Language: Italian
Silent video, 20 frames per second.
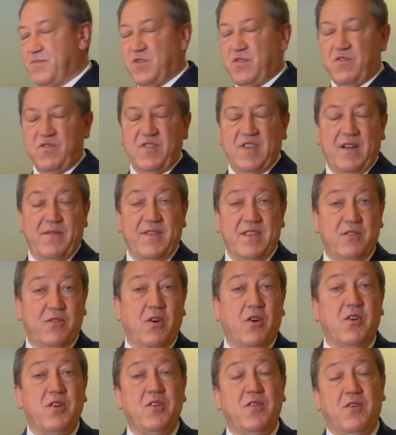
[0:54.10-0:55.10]

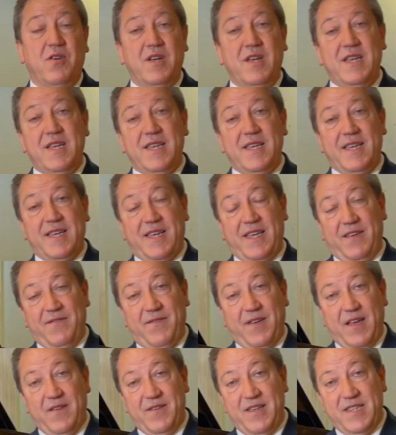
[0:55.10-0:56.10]
conservatorio che
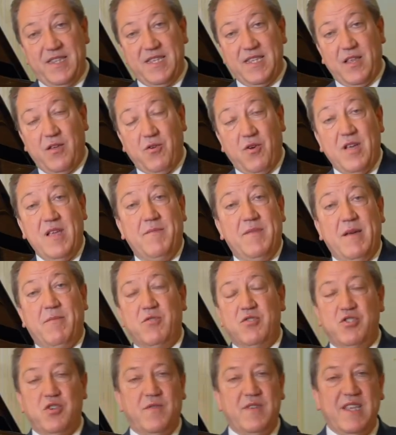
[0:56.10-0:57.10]
fa eventi da noi,
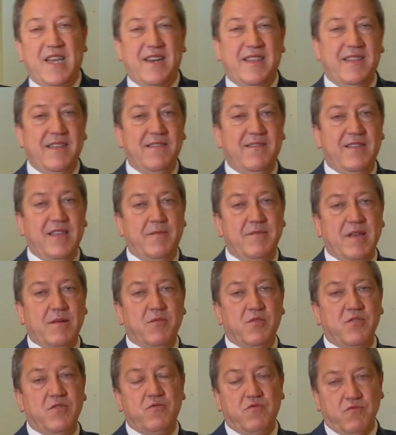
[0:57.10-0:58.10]
abbiamo giovani artisti,
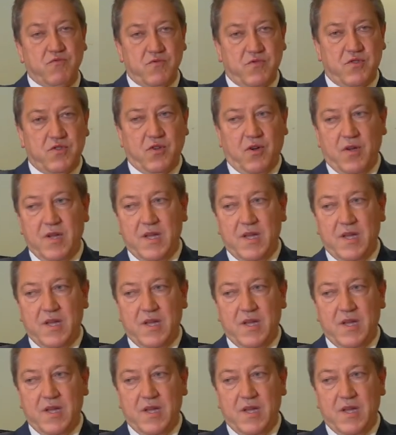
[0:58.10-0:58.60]
abbiamo di tutto.